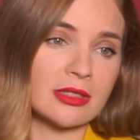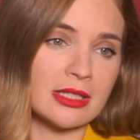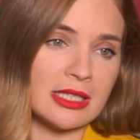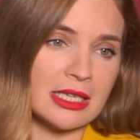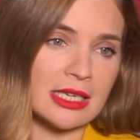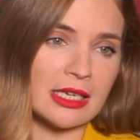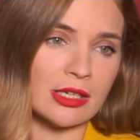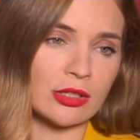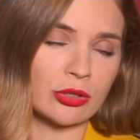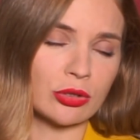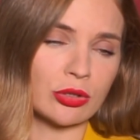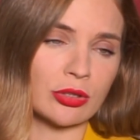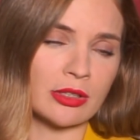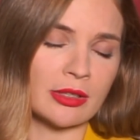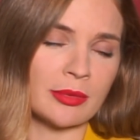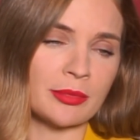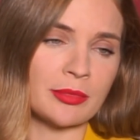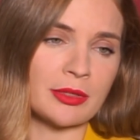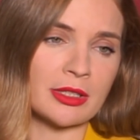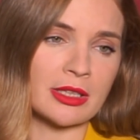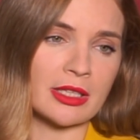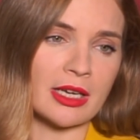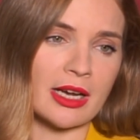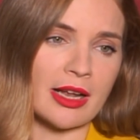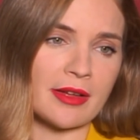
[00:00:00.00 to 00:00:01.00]
тех, кто им
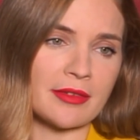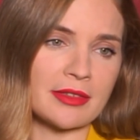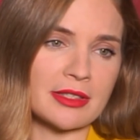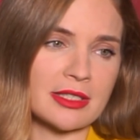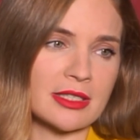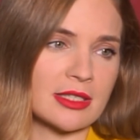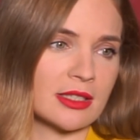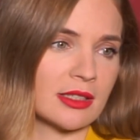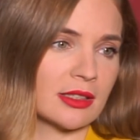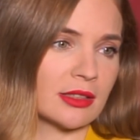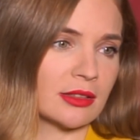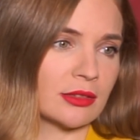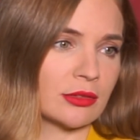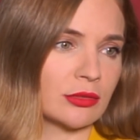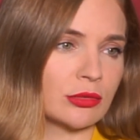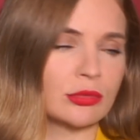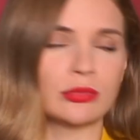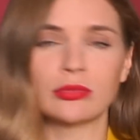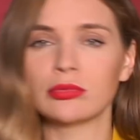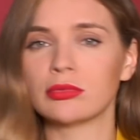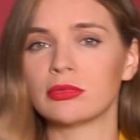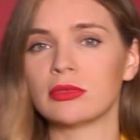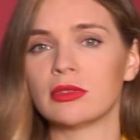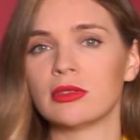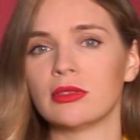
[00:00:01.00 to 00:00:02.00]
не нравится,
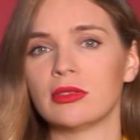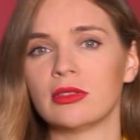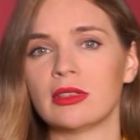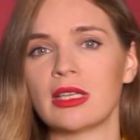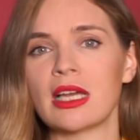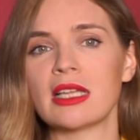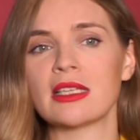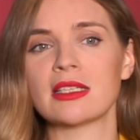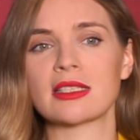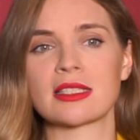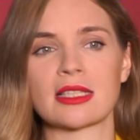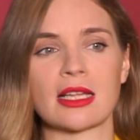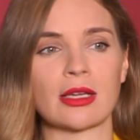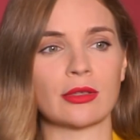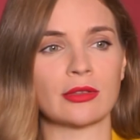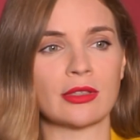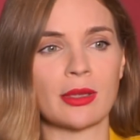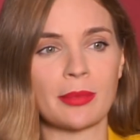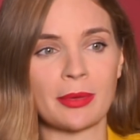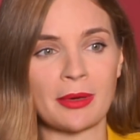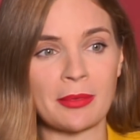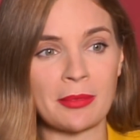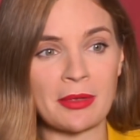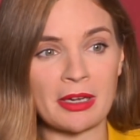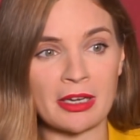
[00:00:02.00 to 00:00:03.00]
ну, я не знаю,
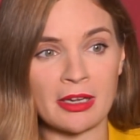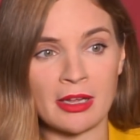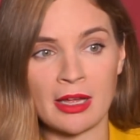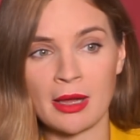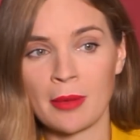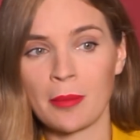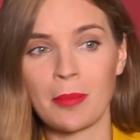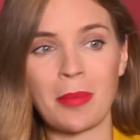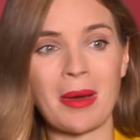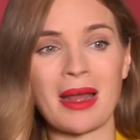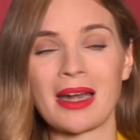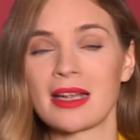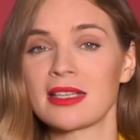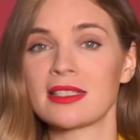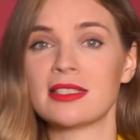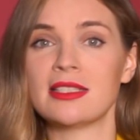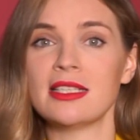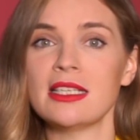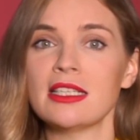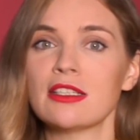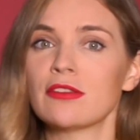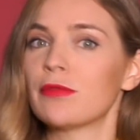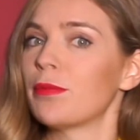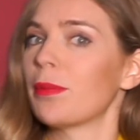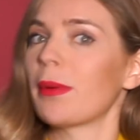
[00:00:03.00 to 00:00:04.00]
например,
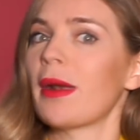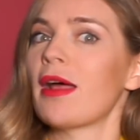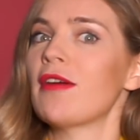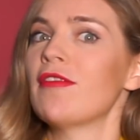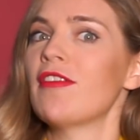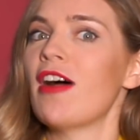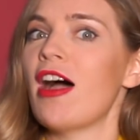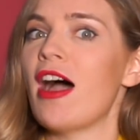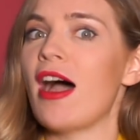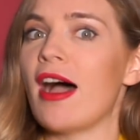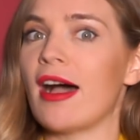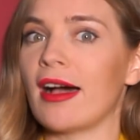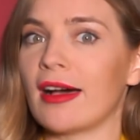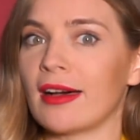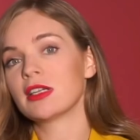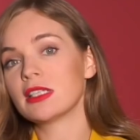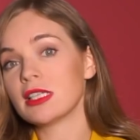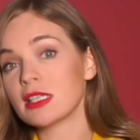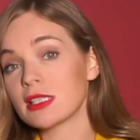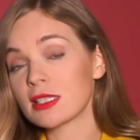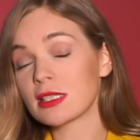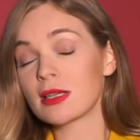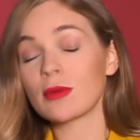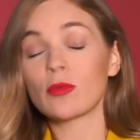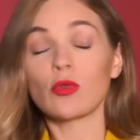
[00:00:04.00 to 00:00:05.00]
поразить в правах. В
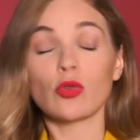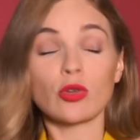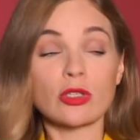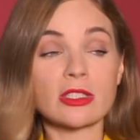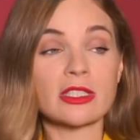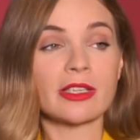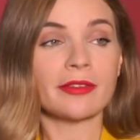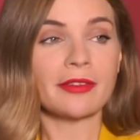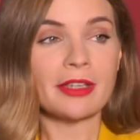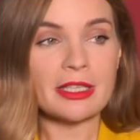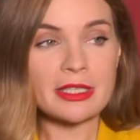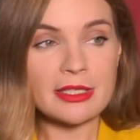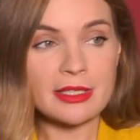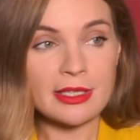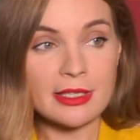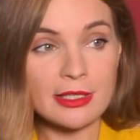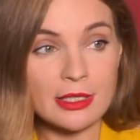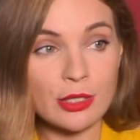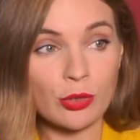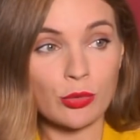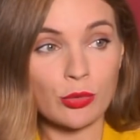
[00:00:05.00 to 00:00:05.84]
Одесском горсовете есть